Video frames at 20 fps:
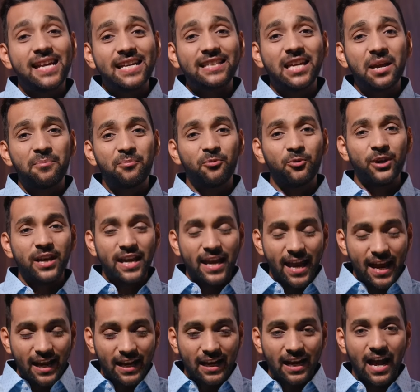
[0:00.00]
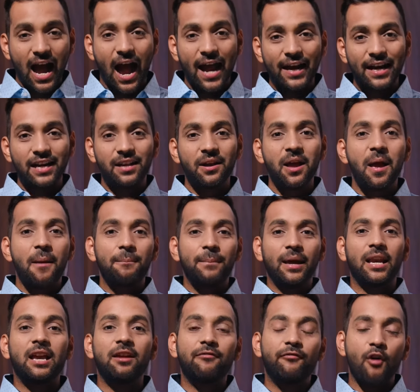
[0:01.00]
ये थी पूरी एक गाइड
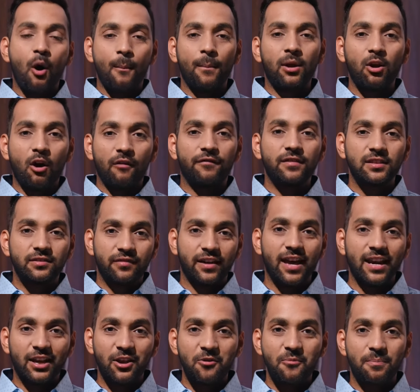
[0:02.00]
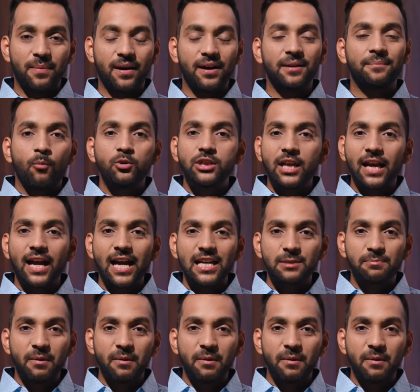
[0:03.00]
मेरी फॉर्मल ऑफिस वेयर के ऊपर मुझे लगा इस